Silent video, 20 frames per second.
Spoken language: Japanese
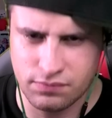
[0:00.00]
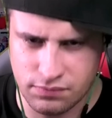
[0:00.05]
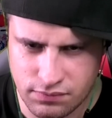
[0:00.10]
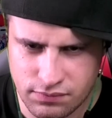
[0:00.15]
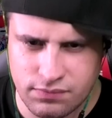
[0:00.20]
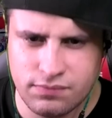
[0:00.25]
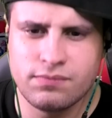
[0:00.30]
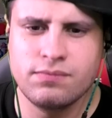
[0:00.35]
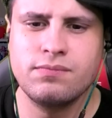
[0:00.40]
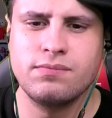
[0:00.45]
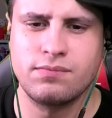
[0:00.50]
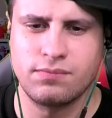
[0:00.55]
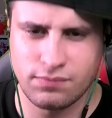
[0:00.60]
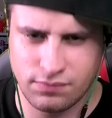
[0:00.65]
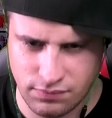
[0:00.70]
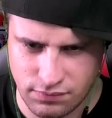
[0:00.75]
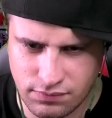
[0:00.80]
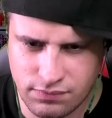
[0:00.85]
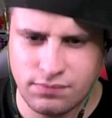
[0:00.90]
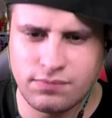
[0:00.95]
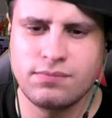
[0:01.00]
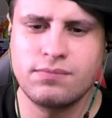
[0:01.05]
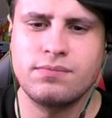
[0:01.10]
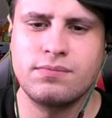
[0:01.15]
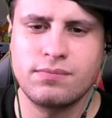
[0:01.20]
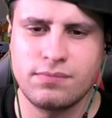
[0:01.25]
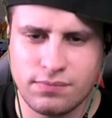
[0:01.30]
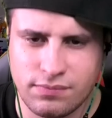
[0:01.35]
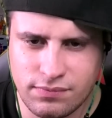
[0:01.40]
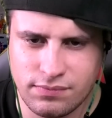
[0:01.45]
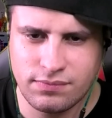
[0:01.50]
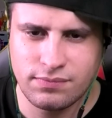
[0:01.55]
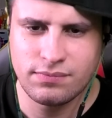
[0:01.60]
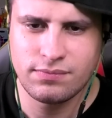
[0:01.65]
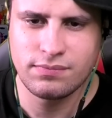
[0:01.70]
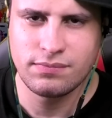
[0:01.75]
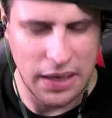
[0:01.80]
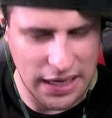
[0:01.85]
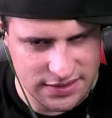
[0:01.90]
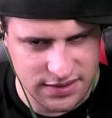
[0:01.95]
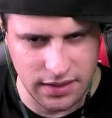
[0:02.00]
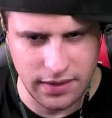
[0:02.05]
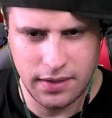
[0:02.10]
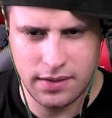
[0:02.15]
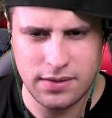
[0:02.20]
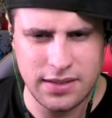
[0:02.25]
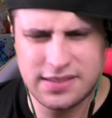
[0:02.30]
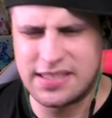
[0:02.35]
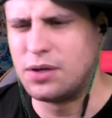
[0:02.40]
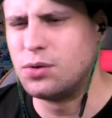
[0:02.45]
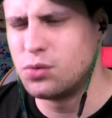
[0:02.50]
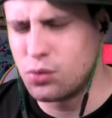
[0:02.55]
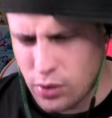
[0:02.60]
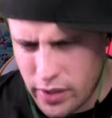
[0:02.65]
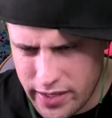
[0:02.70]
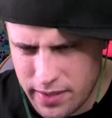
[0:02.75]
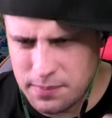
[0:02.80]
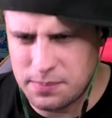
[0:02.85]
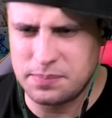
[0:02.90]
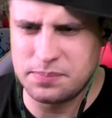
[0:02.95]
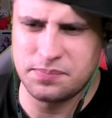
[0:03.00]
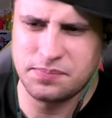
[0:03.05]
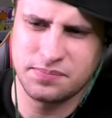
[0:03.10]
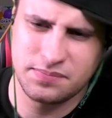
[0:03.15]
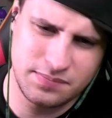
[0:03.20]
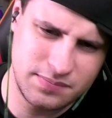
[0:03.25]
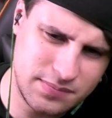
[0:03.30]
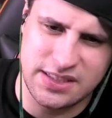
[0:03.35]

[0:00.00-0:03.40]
俺たちがここをしのぐことがまさにサウンドがいってんだ。